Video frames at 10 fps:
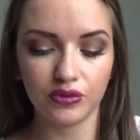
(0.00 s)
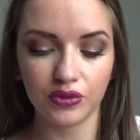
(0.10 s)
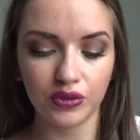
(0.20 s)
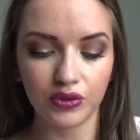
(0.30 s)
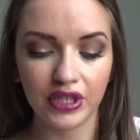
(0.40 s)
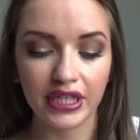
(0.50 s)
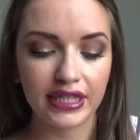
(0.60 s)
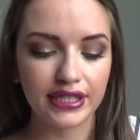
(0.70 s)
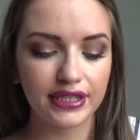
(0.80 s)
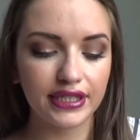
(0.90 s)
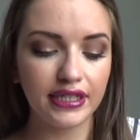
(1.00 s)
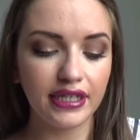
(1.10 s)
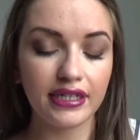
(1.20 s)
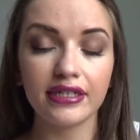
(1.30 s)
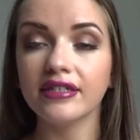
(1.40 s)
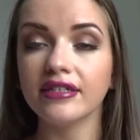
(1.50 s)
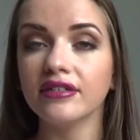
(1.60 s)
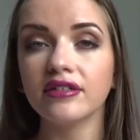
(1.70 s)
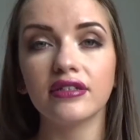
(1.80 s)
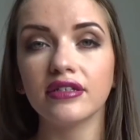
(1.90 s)
Donc euh, il
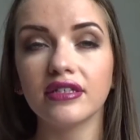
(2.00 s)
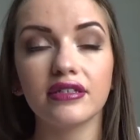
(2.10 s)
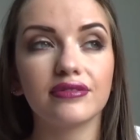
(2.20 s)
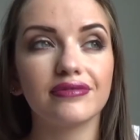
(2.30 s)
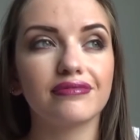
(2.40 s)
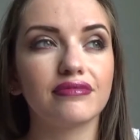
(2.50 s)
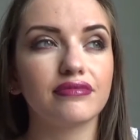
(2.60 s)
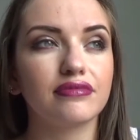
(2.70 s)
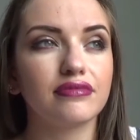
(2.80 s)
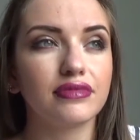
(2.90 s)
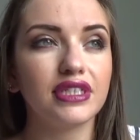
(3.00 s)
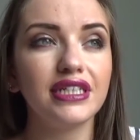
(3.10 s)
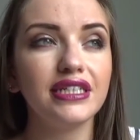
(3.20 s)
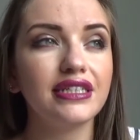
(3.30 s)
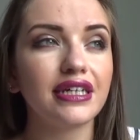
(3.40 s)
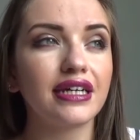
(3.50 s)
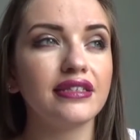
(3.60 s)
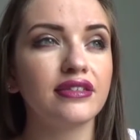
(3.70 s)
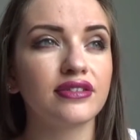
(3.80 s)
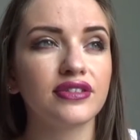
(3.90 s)
est, il
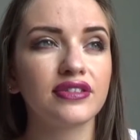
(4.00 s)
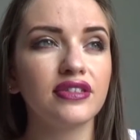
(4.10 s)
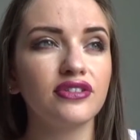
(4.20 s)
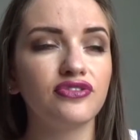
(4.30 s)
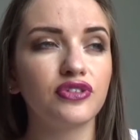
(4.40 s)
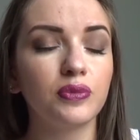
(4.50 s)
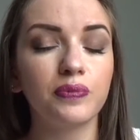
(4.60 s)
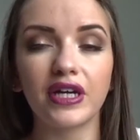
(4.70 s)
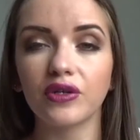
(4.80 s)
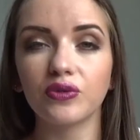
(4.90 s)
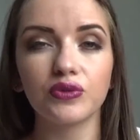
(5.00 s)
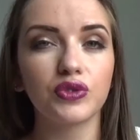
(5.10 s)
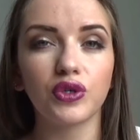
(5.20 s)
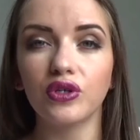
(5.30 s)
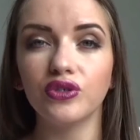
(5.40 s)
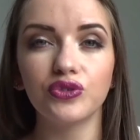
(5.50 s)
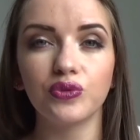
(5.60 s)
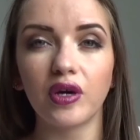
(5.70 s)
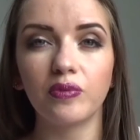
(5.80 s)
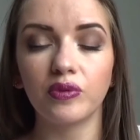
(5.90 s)
hydrate ce qu'il faut. Par contre, le
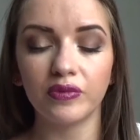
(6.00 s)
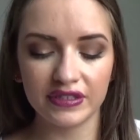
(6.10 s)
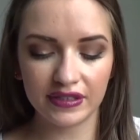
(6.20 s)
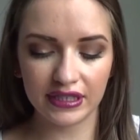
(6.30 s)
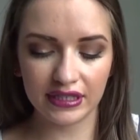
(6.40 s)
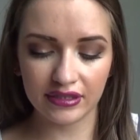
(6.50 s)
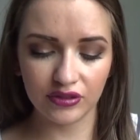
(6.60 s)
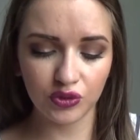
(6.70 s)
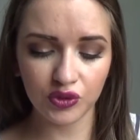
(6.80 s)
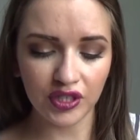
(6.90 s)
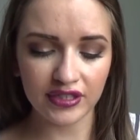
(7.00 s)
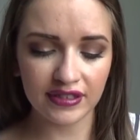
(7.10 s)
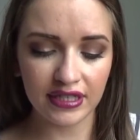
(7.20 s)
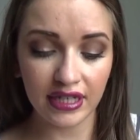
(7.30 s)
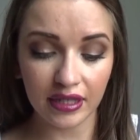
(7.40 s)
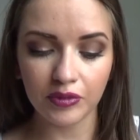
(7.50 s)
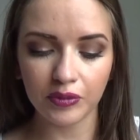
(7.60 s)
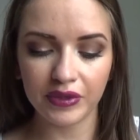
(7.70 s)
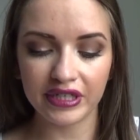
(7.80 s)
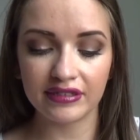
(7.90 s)
soir pour moi c'est tout seul, c'est clairement
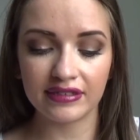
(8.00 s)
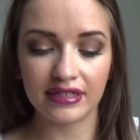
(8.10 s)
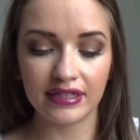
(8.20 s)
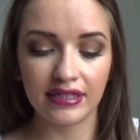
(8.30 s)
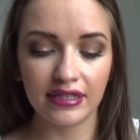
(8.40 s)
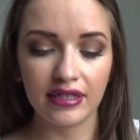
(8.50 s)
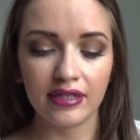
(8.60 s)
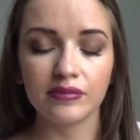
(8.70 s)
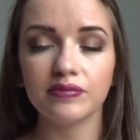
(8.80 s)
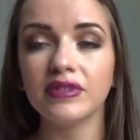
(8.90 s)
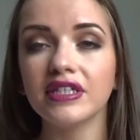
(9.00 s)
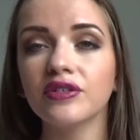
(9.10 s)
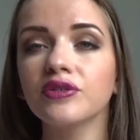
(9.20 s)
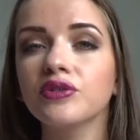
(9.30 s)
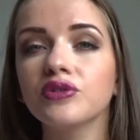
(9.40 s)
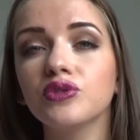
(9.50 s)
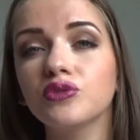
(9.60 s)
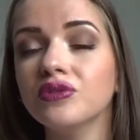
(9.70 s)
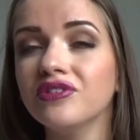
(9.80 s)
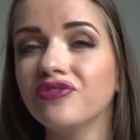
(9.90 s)
pas assez. Mais euh, du
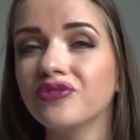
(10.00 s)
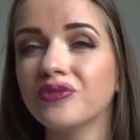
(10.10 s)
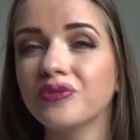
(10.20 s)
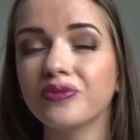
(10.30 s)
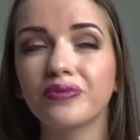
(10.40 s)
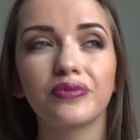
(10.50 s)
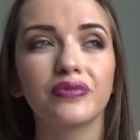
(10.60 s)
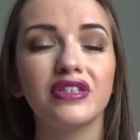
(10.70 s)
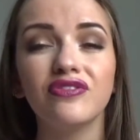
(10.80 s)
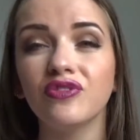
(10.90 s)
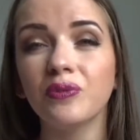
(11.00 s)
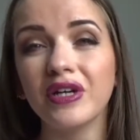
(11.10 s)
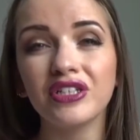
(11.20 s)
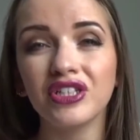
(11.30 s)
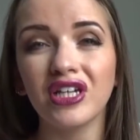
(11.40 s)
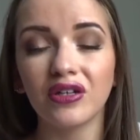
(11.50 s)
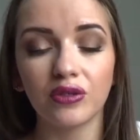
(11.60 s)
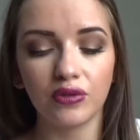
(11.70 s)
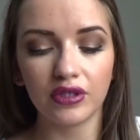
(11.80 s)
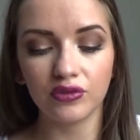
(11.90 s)
coup ils font, ils font pas cher
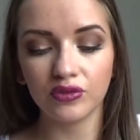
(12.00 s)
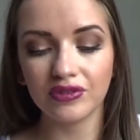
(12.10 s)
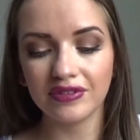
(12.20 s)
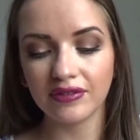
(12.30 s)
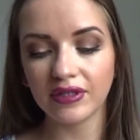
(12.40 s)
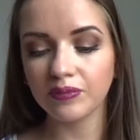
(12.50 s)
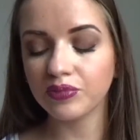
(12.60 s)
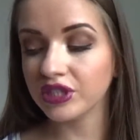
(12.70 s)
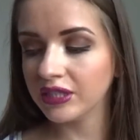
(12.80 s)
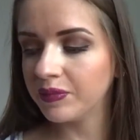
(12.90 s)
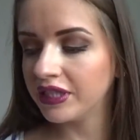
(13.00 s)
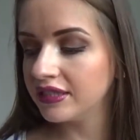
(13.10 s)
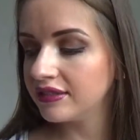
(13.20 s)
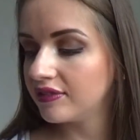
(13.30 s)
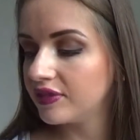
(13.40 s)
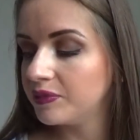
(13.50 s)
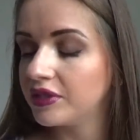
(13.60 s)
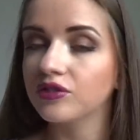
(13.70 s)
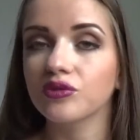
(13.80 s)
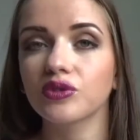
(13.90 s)
quoi. Donc c'est vrai que pour dépanner ça va
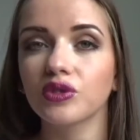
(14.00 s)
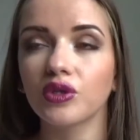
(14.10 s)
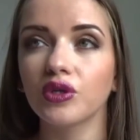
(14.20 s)
bien. Donc